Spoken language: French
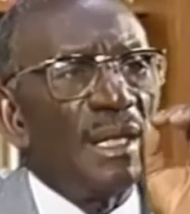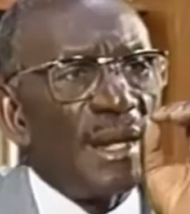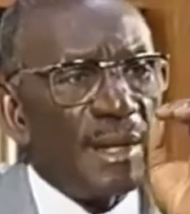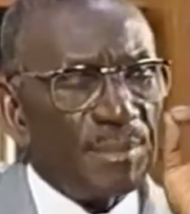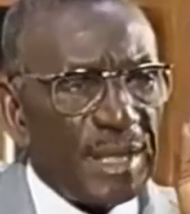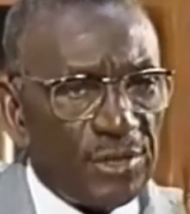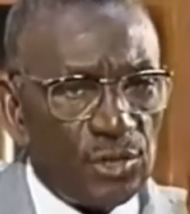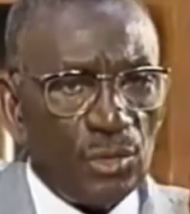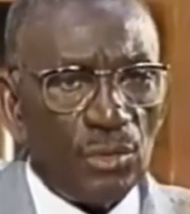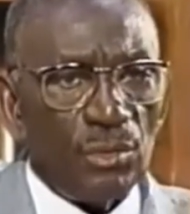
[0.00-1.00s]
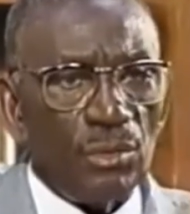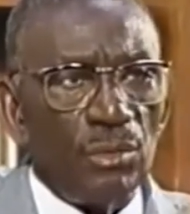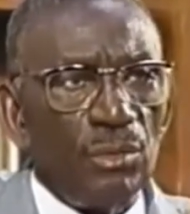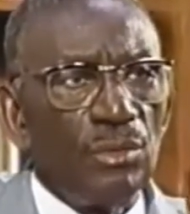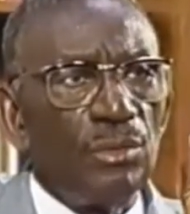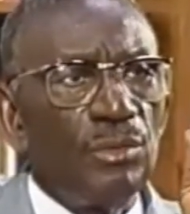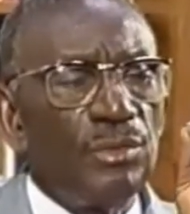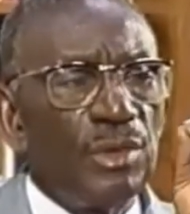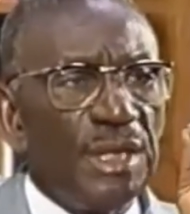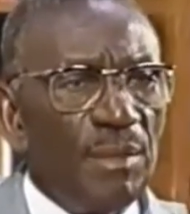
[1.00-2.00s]
l'adaptation
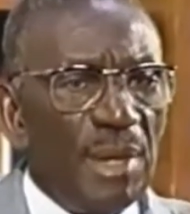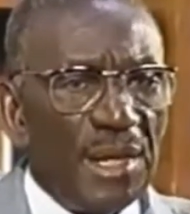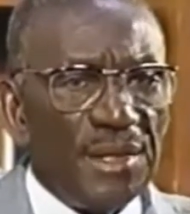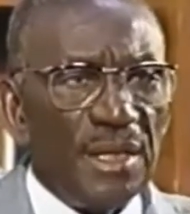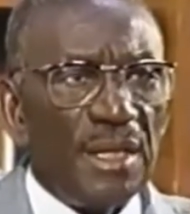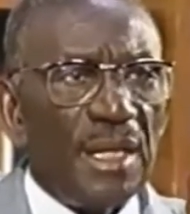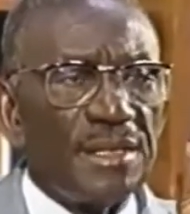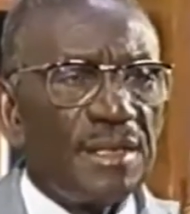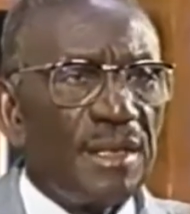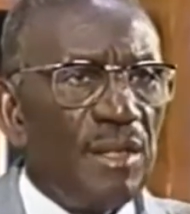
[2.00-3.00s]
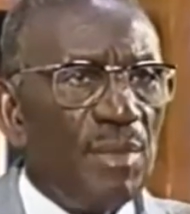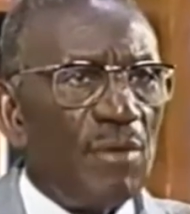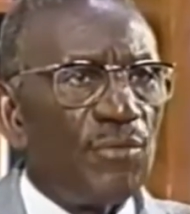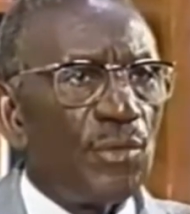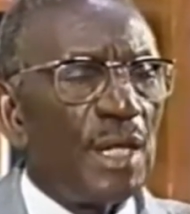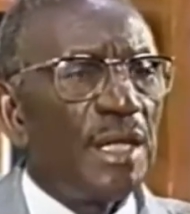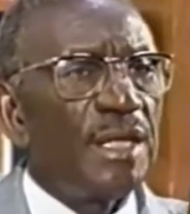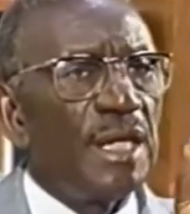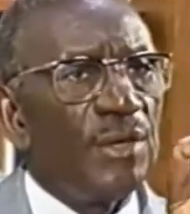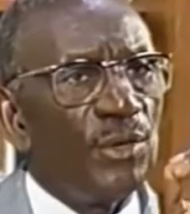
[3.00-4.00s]
du grimaldien à ce climat froid
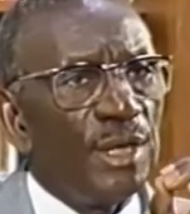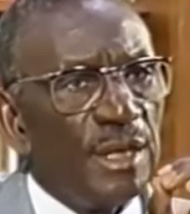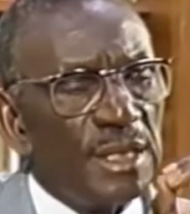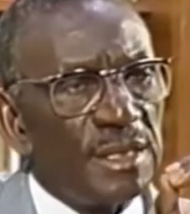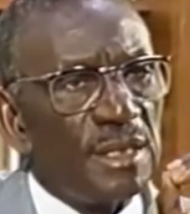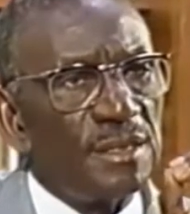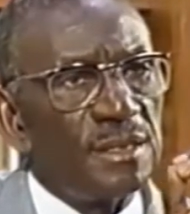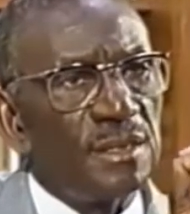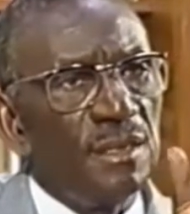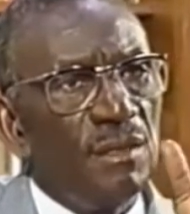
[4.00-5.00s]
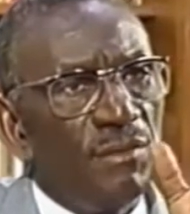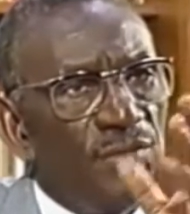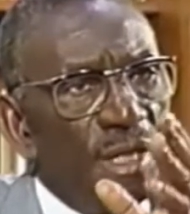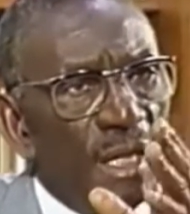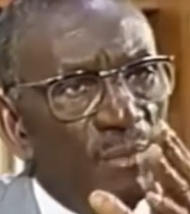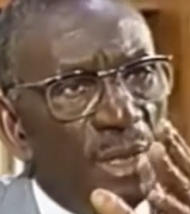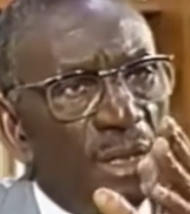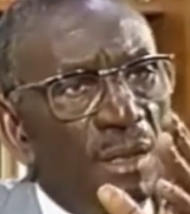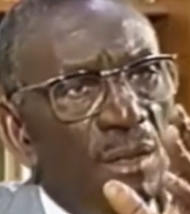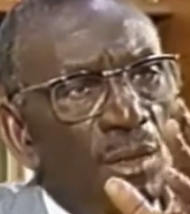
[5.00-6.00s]
qui a donné naissance
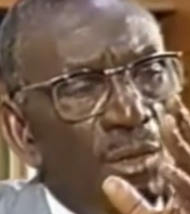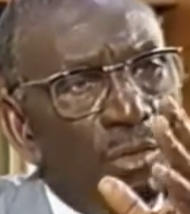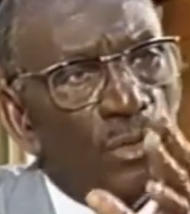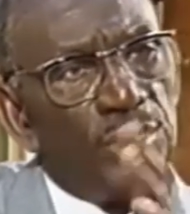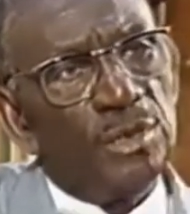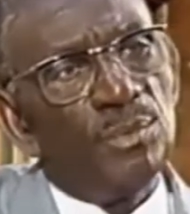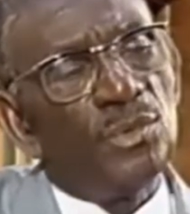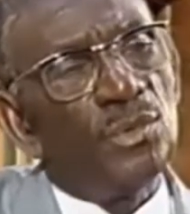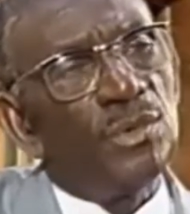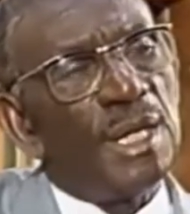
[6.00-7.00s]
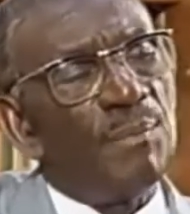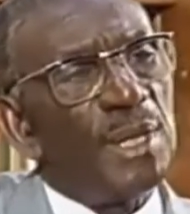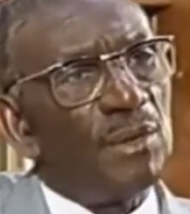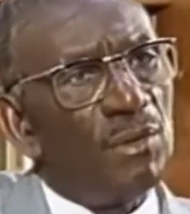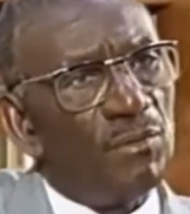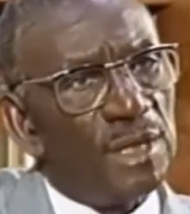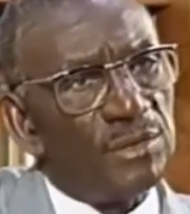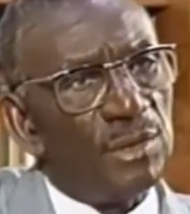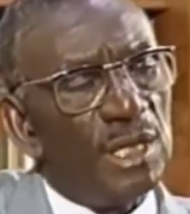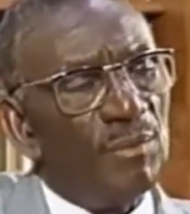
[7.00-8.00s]
finalement au type qu'on appelle
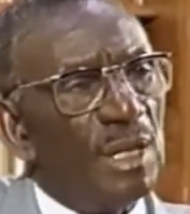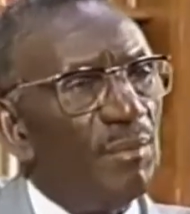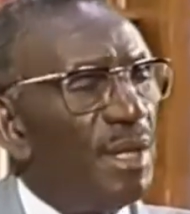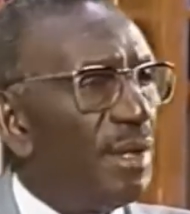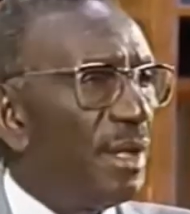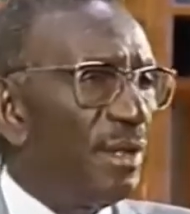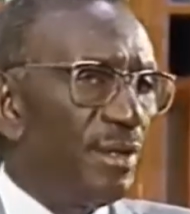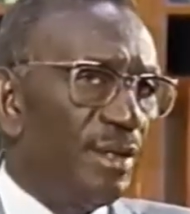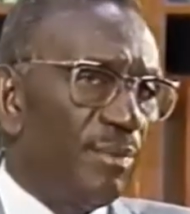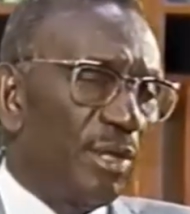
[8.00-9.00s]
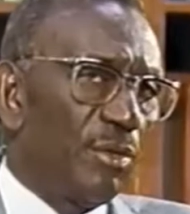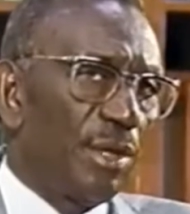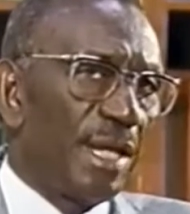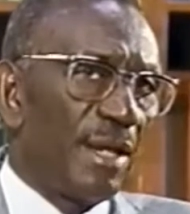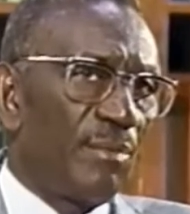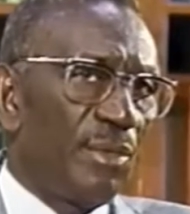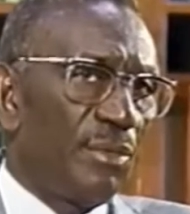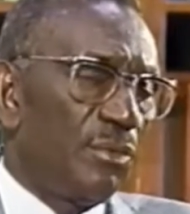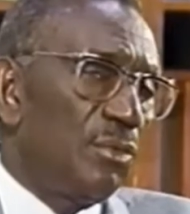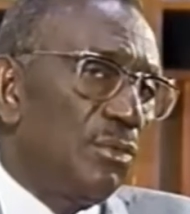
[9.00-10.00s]
conventionnellement maintenant le type le coderme
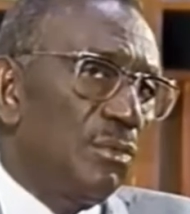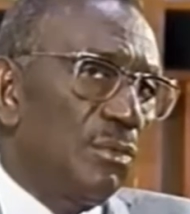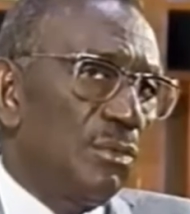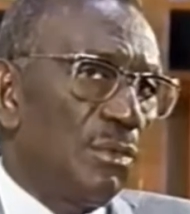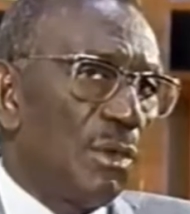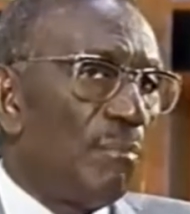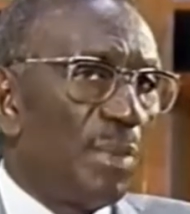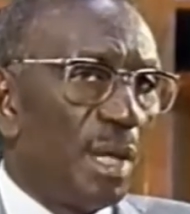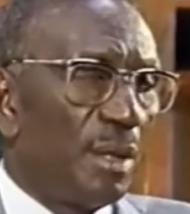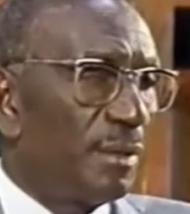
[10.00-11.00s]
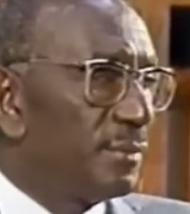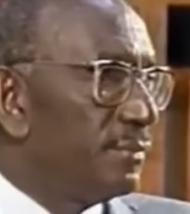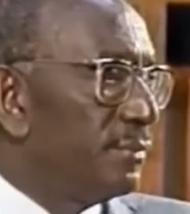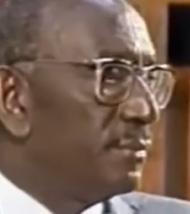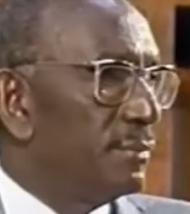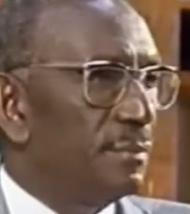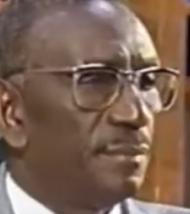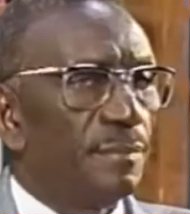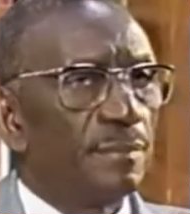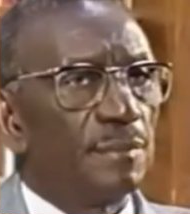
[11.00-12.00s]
ou l'homme blanc.
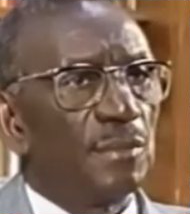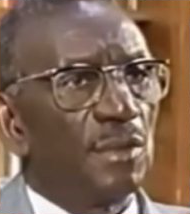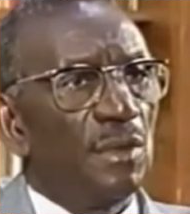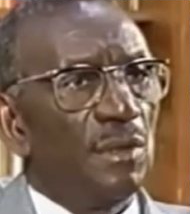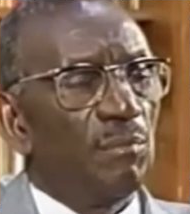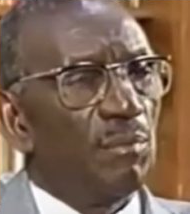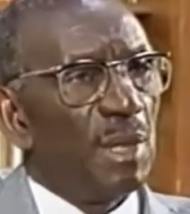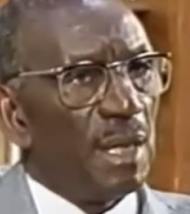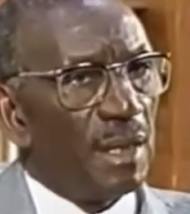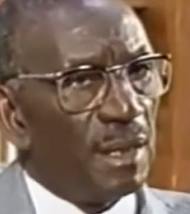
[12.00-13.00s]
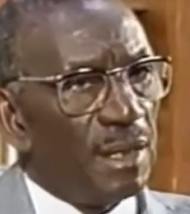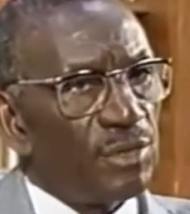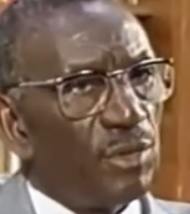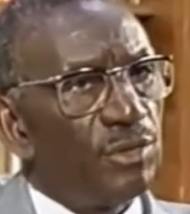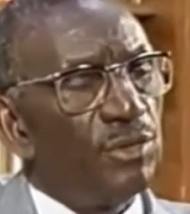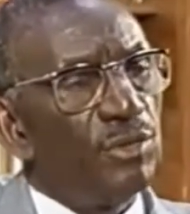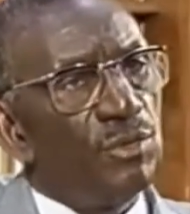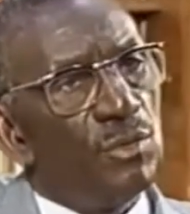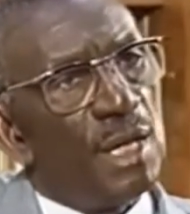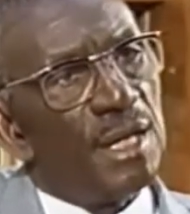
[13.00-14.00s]
Le blanc est sorti
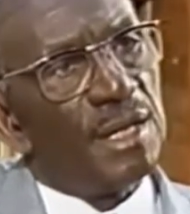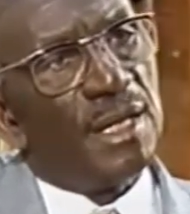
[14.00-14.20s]
du noir